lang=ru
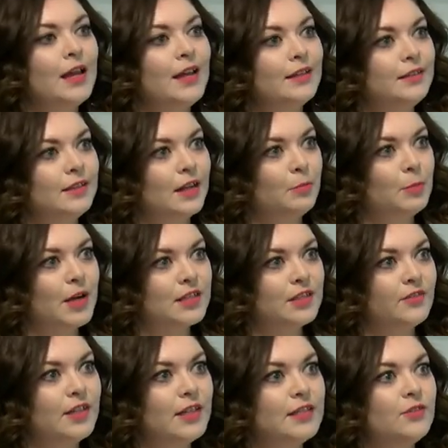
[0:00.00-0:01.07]
Это
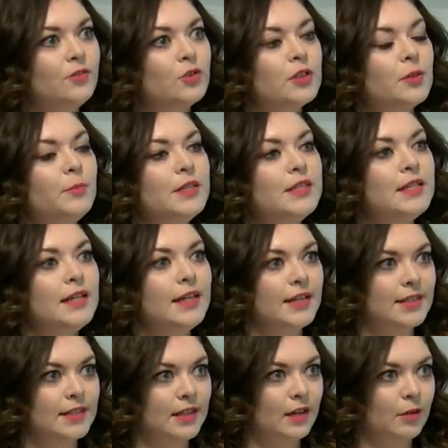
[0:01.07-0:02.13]
празднование
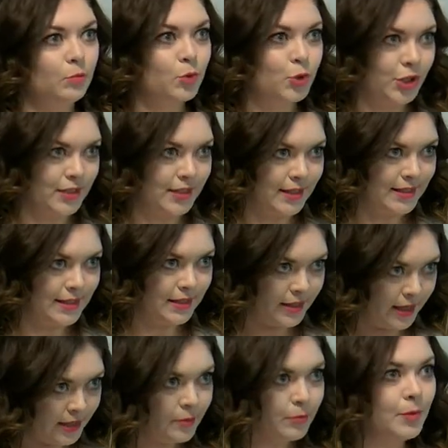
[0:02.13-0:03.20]
95-летия Пушкинской
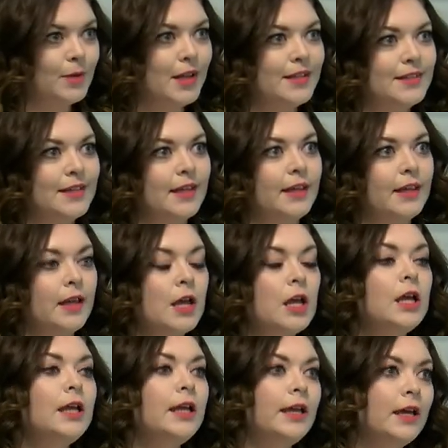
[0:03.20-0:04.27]
центральной библиотеки
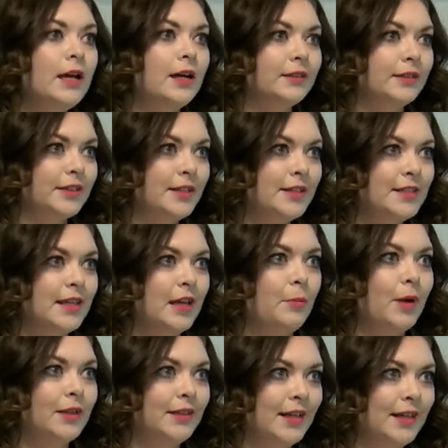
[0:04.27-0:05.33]
и открытие
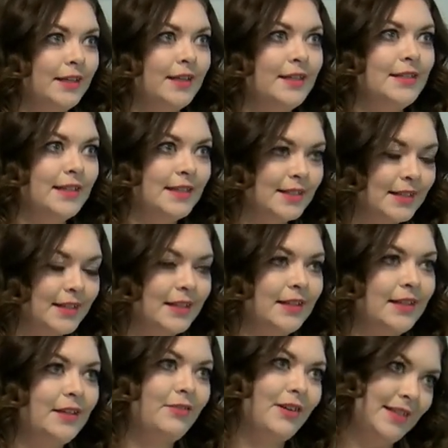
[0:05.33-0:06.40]
модельной
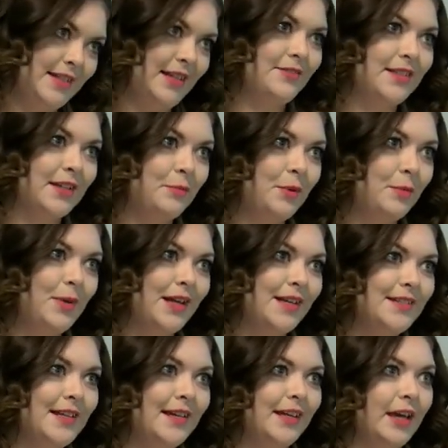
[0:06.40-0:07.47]
детской Ивантеевской
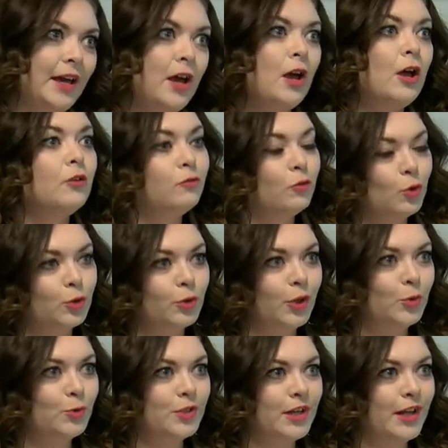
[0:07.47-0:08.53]
библиотеки. В
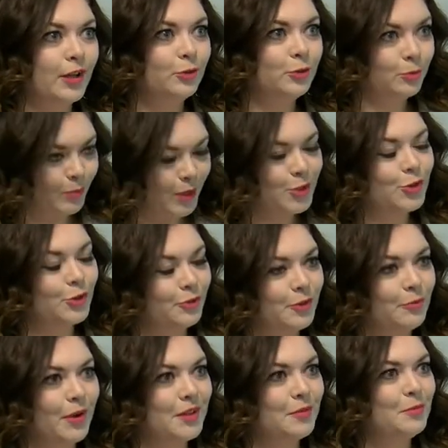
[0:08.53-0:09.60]
округе уделяют большое
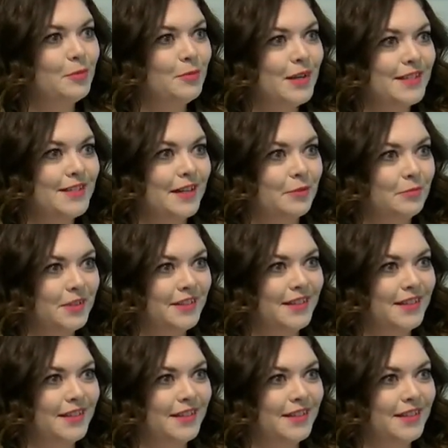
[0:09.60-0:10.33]
внимание библиотекам, не